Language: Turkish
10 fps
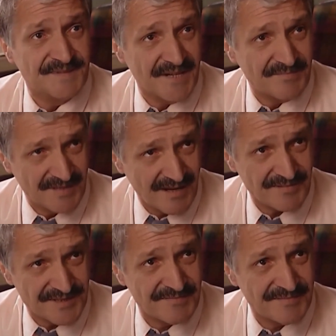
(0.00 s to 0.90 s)
Cepte
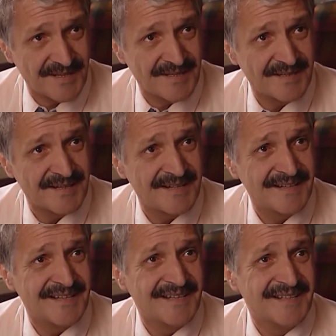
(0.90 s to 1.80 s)
abi cepte.
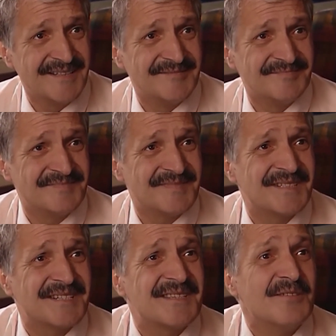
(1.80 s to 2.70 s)

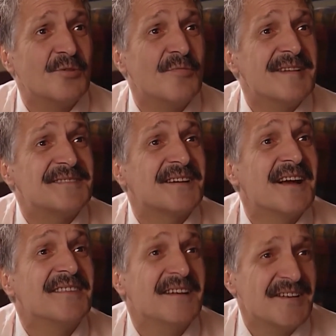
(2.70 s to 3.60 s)
Kızın üniversite
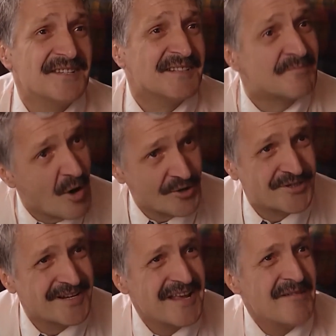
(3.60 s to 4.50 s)
kaydını harcadık
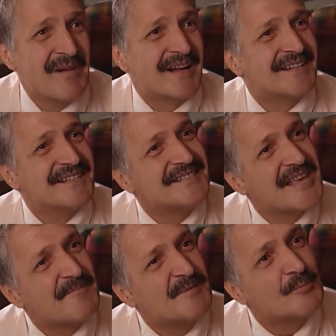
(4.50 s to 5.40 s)
borç. Bak
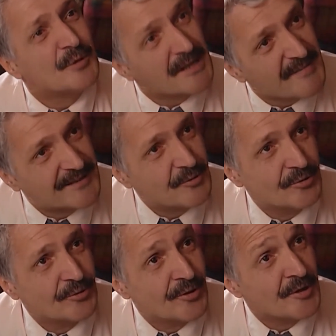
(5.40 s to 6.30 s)
Serpil de bu yıl
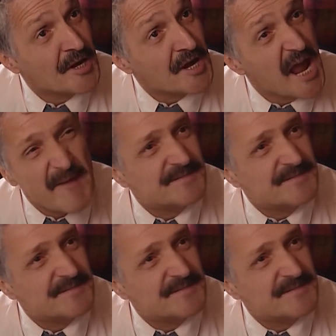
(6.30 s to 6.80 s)
emekli oluyor.